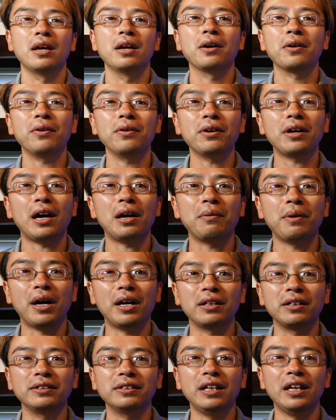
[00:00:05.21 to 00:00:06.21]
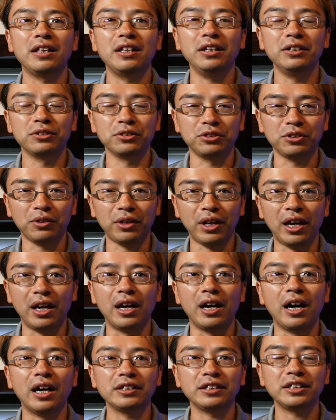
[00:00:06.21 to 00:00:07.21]
今回は2024
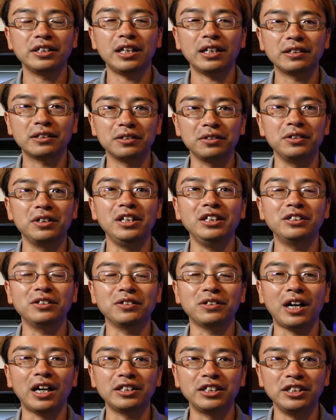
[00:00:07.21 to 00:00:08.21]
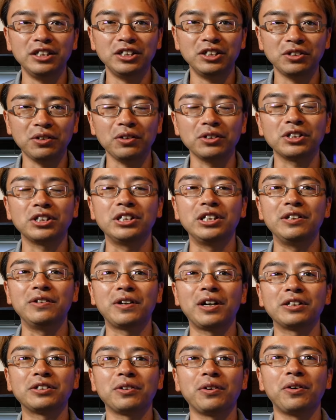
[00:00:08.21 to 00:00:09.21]
年8月28日の新入
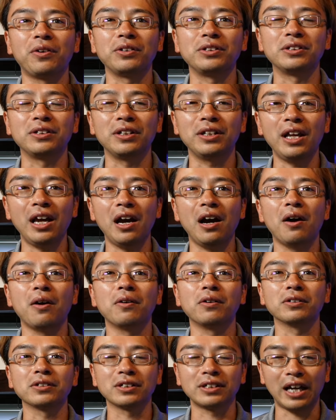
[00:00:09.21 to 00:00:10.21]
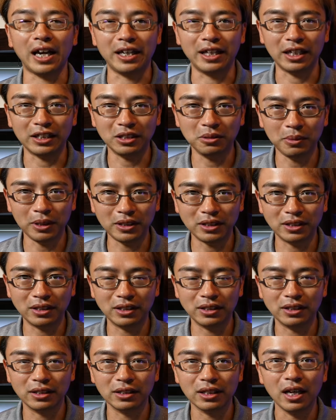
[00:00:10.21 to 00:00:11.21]
荷情報についてお伝えいたしま
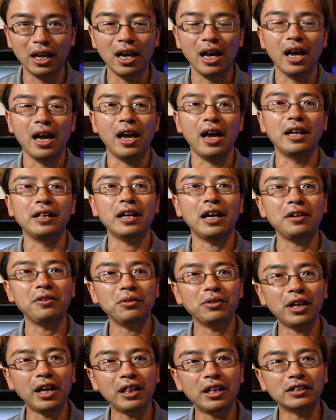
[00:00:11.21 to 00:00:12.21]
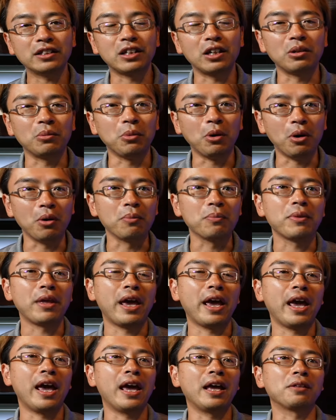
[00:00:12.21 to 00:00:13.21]
す、えー、内容なんですけども、
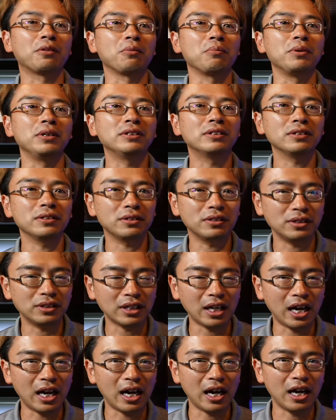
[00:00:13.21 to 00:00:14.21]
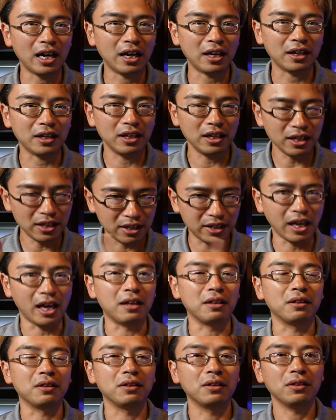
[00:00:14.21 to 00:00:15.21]
えーと、と水草1
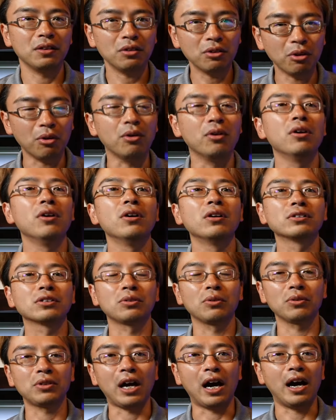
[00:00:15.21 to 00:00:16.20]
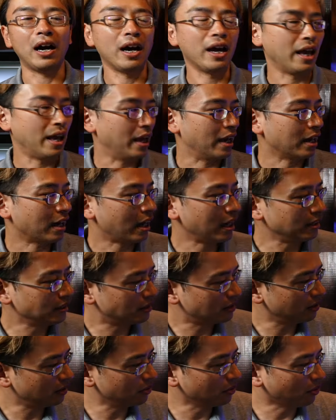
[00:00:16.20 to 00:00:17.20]
点とその他、えー、海
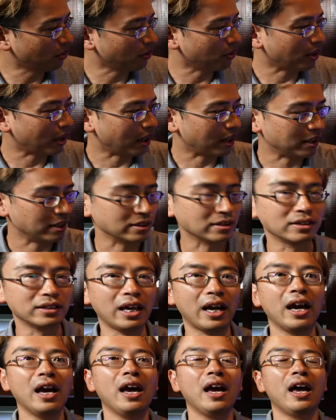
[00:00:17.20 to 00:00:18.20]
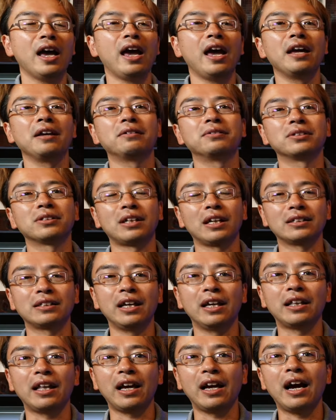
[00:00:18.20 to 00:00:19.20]
水の方からですね、えー、いくつか
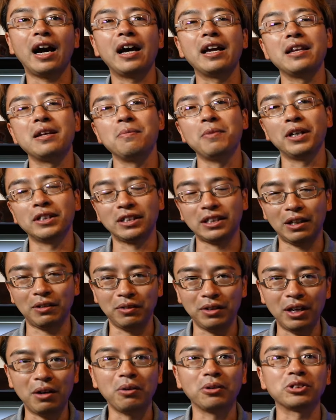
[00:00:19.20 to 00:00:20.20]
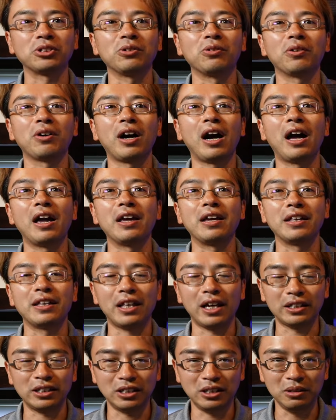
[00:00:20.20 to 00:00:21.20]
生態が入りましたのでご紹介い
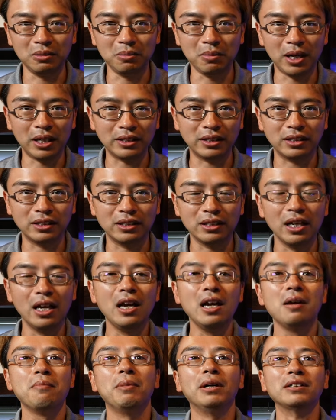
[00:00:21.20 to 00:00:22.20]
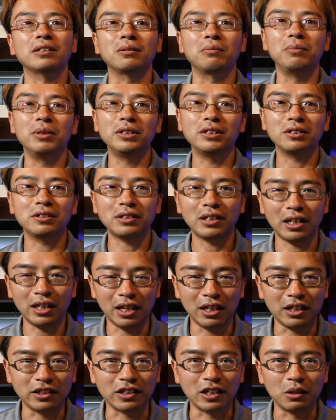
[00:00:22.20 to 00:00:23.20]
たしますまず水草
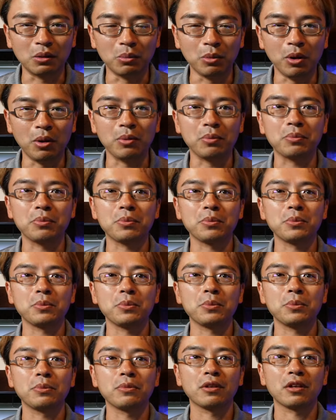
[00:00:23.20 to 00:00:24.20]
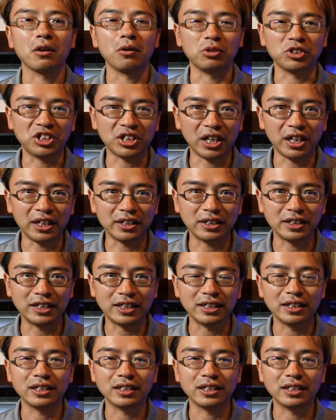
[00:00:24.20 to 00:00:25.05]
なんですけどもこちらです